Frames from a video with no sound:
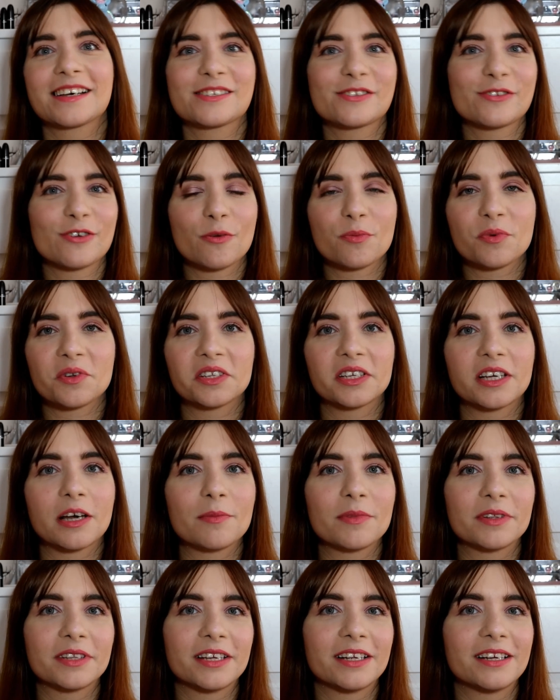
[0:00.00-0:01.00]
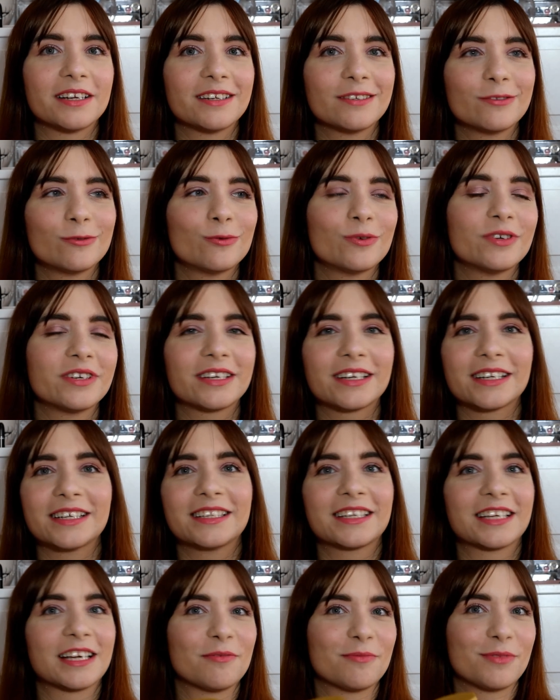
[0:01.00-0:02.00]
che sono praticamente i due
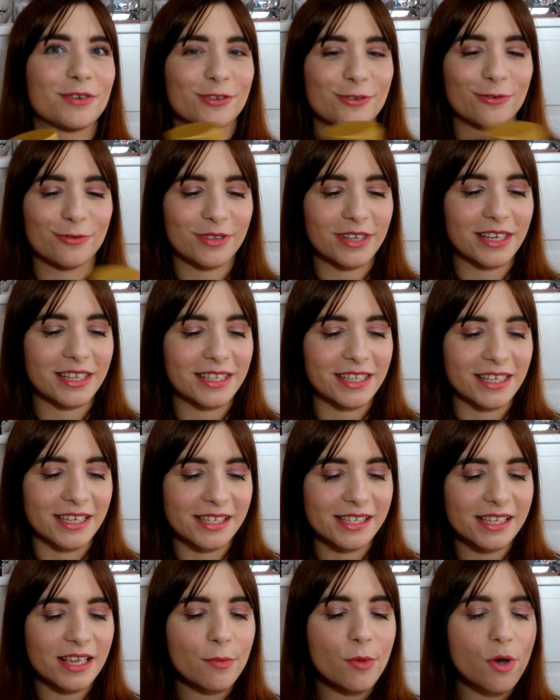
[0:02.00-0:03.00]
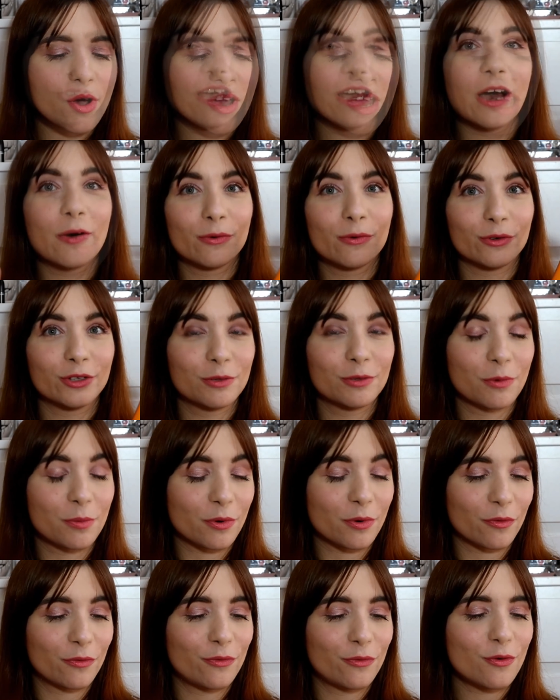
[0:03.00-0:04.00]
ingredienti che mi piacciono tantissimo ha un ottimo
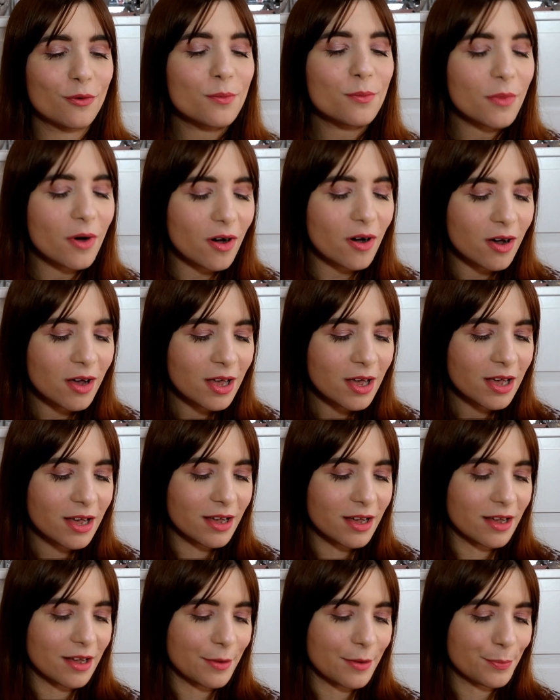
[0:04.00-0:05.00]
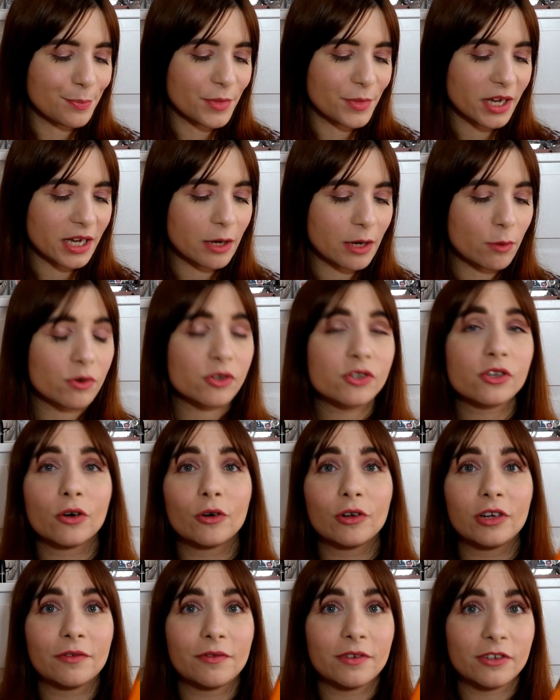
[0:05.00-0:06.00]
profumo ehm, anche questo ha
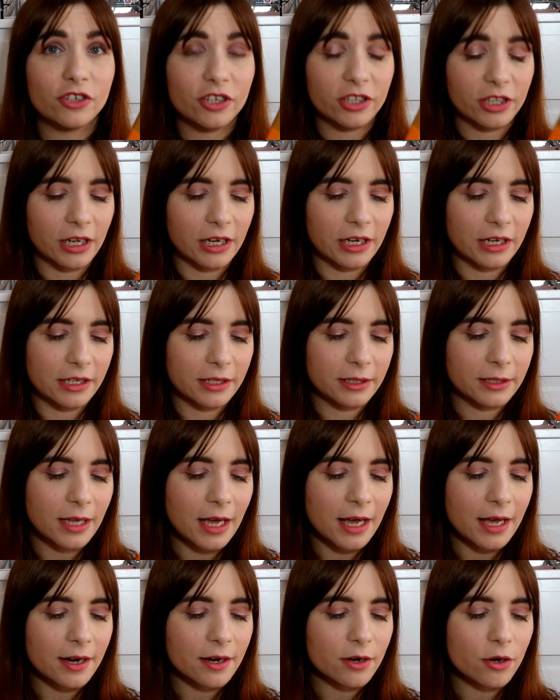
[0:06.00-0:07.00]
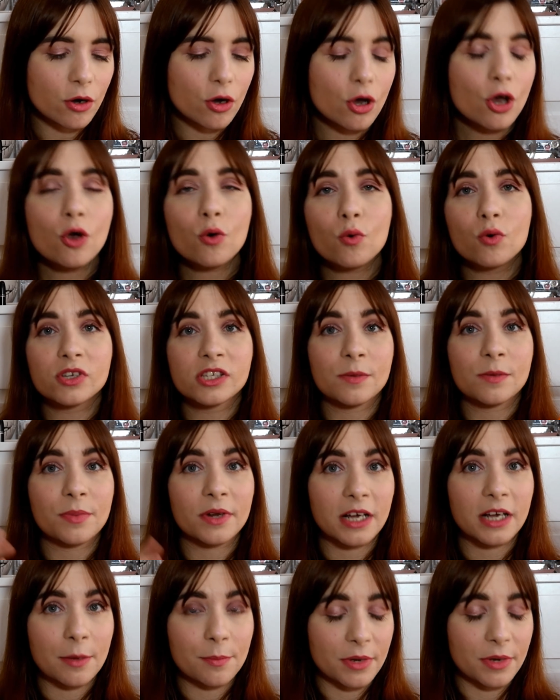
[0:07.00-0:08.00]
oli vegetali all'interno questo è
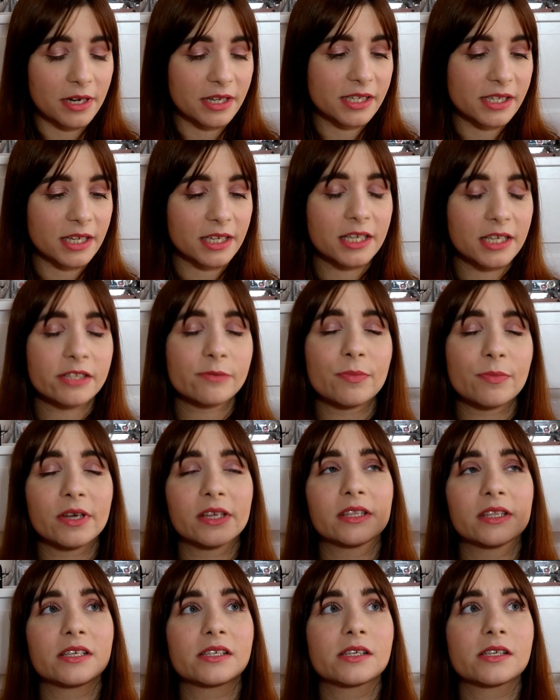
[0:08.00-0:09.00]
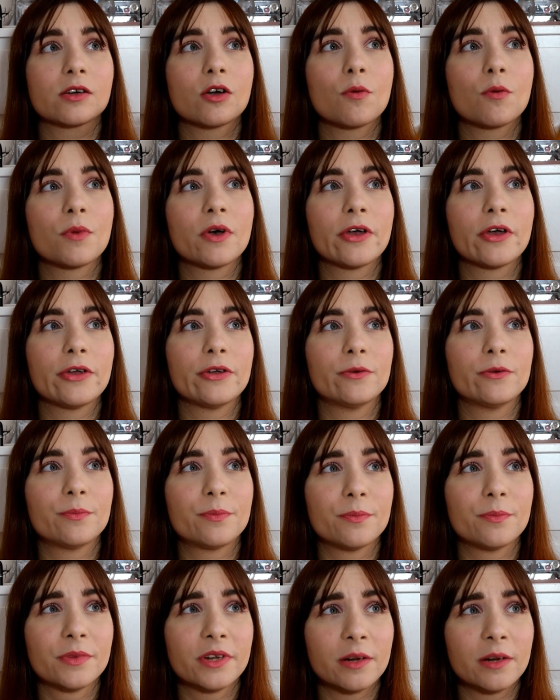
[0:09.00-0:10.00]
per capelli secchi spenti siccome in,
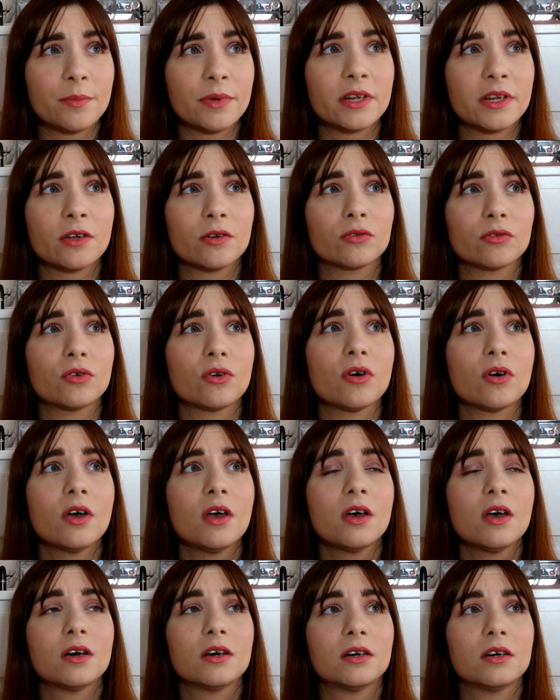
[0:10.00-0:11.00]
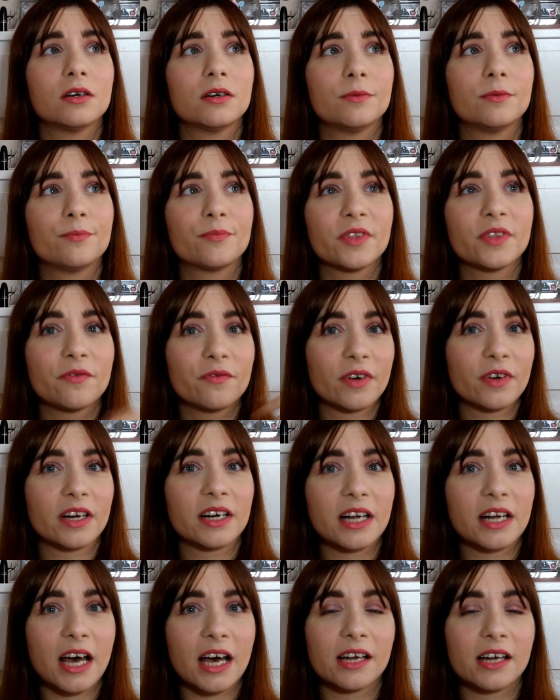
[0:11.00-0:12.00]
nel periodo ehm,
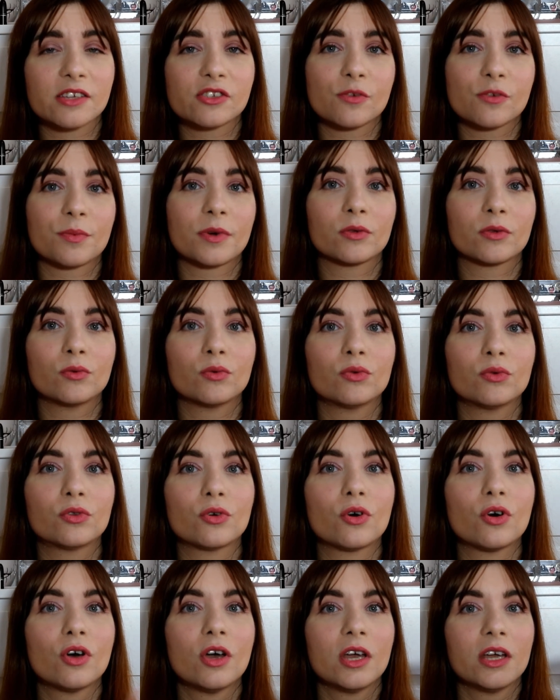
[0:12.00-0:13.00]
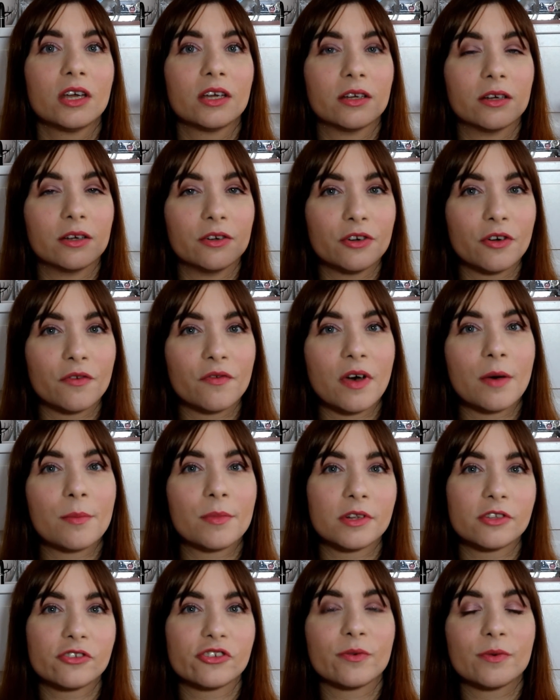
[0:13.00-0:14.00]
invernale soprattutto eh,
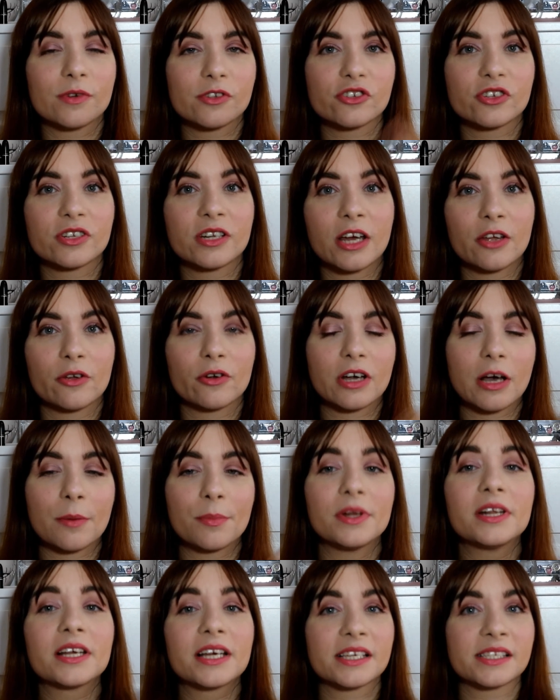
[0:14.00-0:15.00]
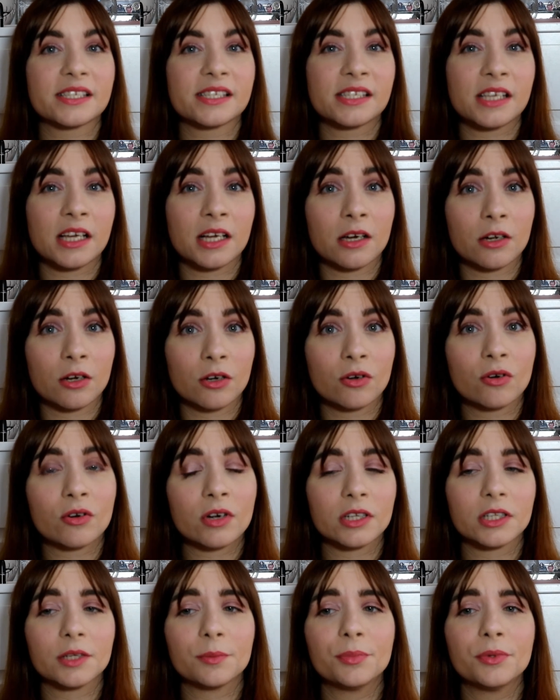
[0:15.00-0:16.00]
novembre, dicembre, gennaio capelli che si seccano
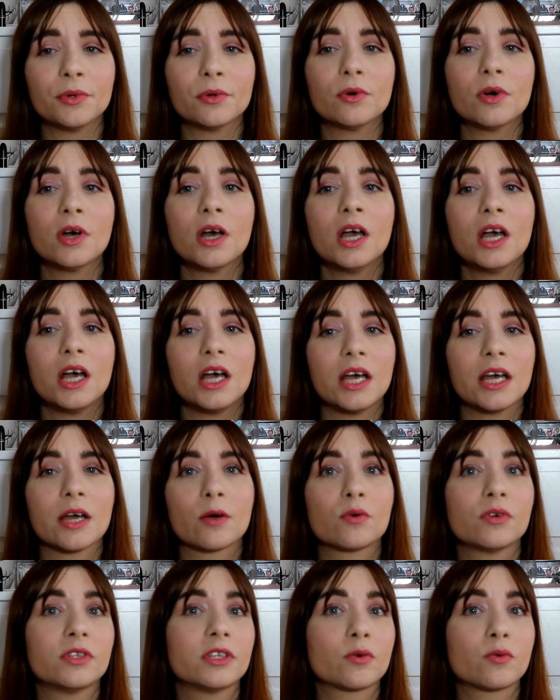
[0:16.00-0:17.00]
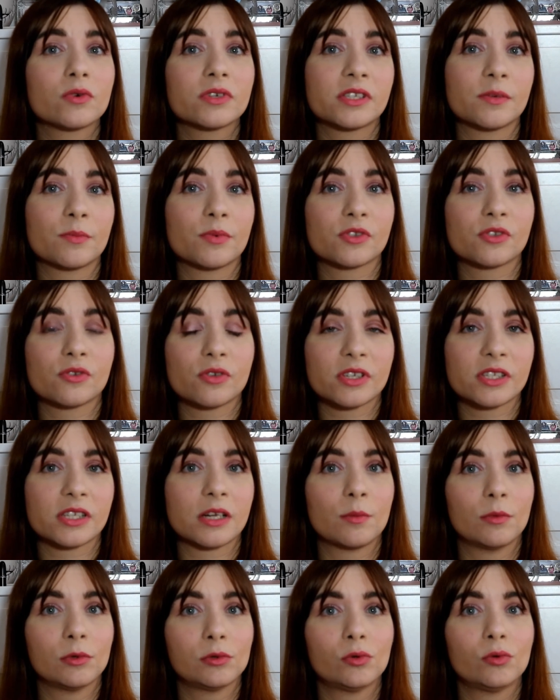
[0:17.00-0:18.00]
ancora di più eh, quindi questi possono
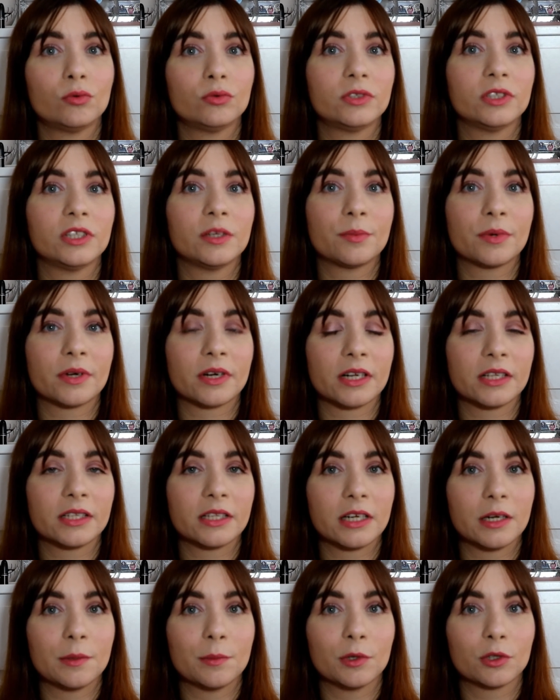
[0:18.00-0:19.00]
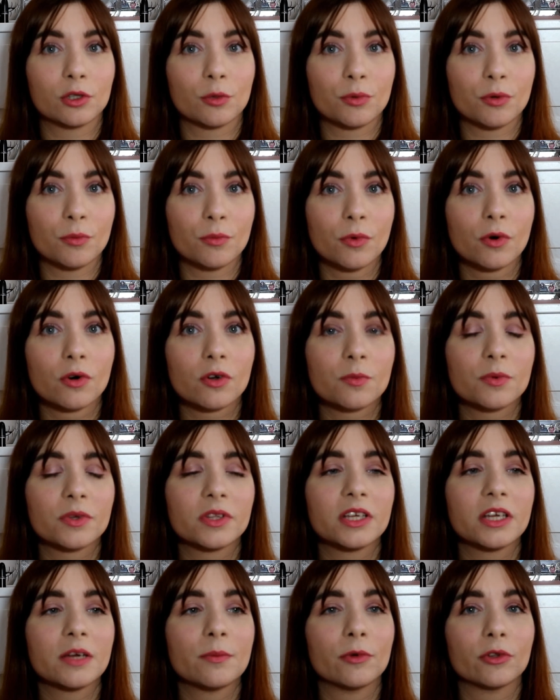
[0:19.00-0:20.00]
essere molto utili per renderli molto più
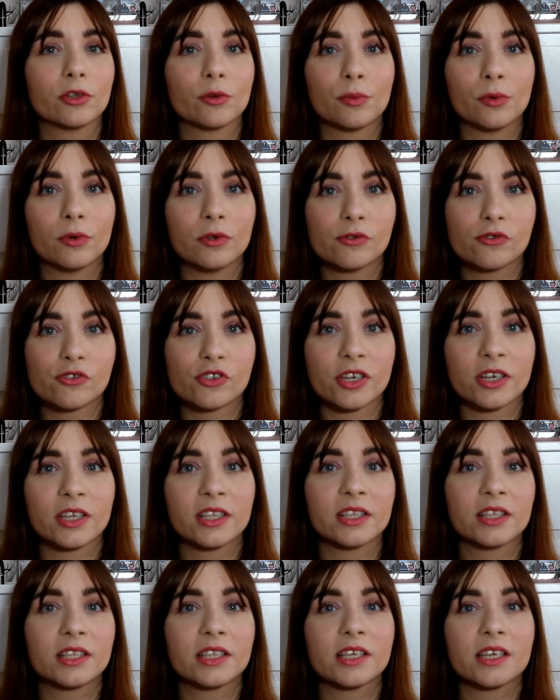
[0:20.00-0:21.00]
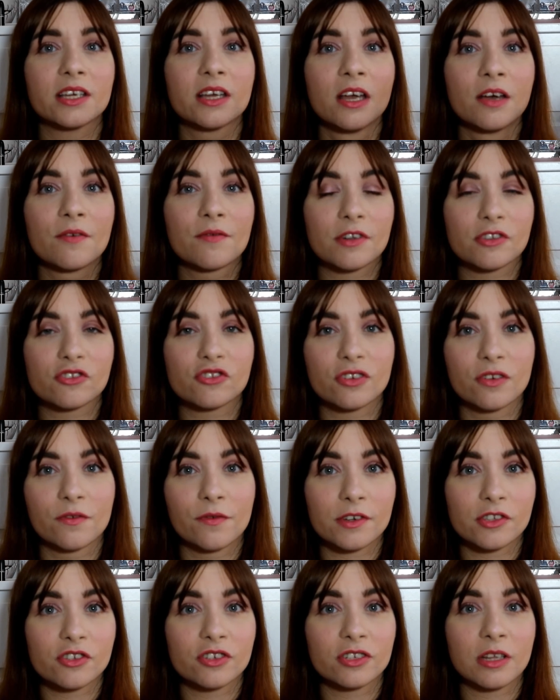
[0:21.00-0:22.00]
morbidi, molto più lucenti
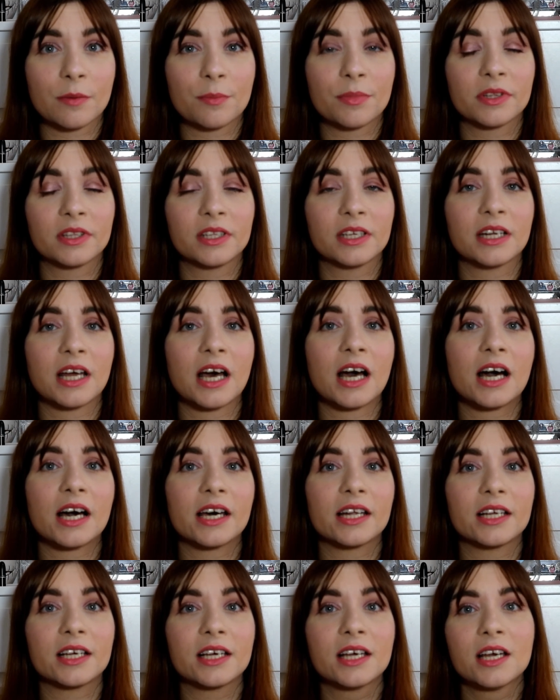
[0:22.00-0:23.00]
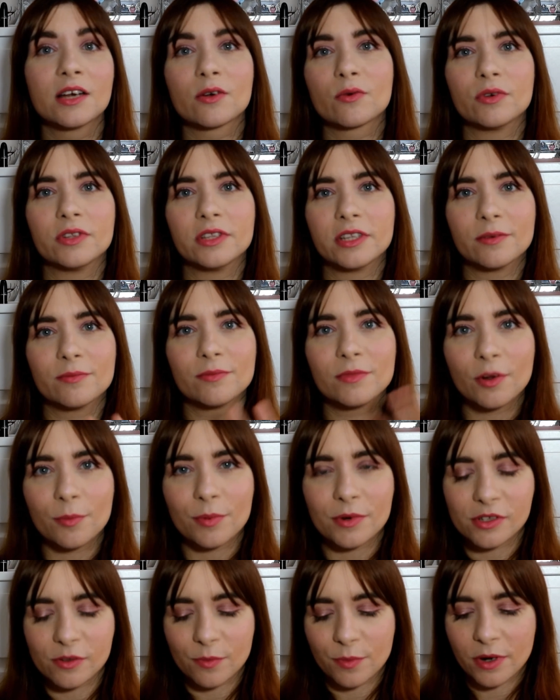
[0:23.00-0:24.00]
facili da pettinare quindi l'ho
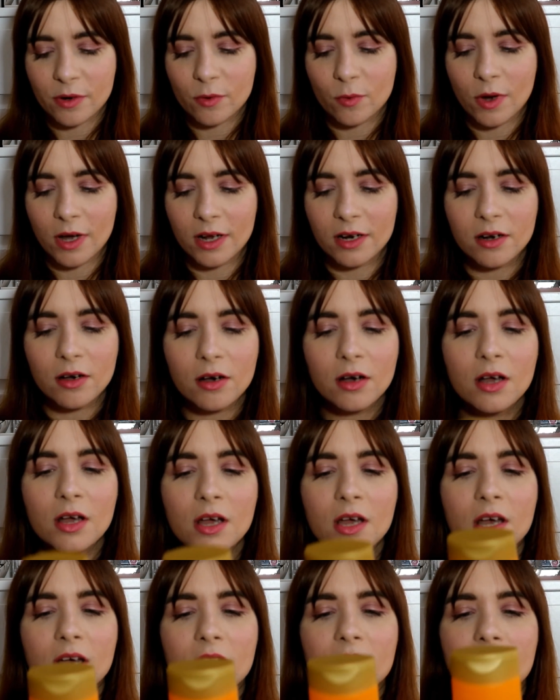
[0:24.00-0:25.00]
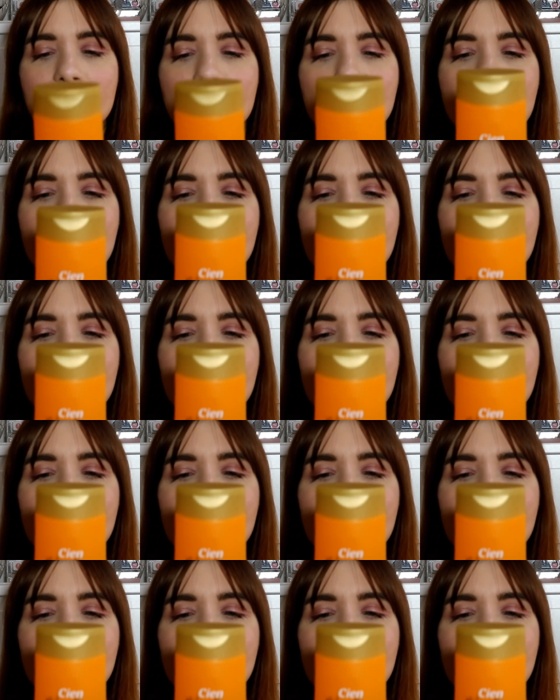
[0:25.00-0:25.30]
preso per quello eh,